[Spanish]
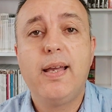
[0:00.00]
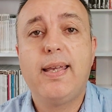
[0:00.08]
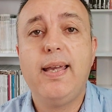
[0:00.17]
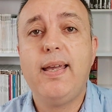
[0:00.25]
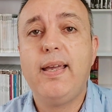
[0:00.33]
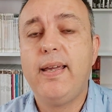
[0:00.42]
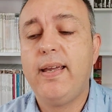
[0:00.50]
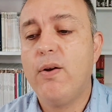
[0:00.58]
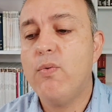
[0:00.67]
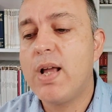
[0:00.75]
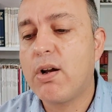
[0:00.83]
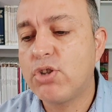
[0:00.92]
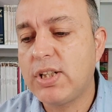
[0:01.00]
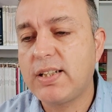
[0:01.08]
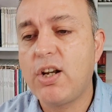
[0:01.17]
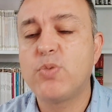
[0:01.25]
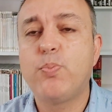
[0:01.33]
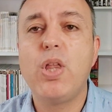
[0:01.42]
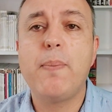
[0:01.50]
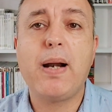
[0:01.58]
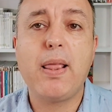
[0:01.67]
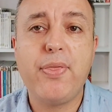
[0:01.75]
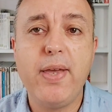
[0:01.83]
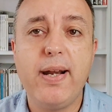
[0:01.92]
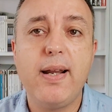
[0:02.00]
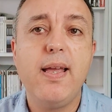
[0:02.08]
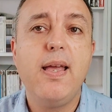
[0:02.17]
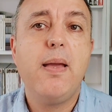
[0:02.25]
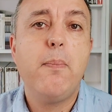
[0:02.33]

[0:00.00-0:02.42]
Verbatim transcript: Que eh, una cosa es que nos pueda parecer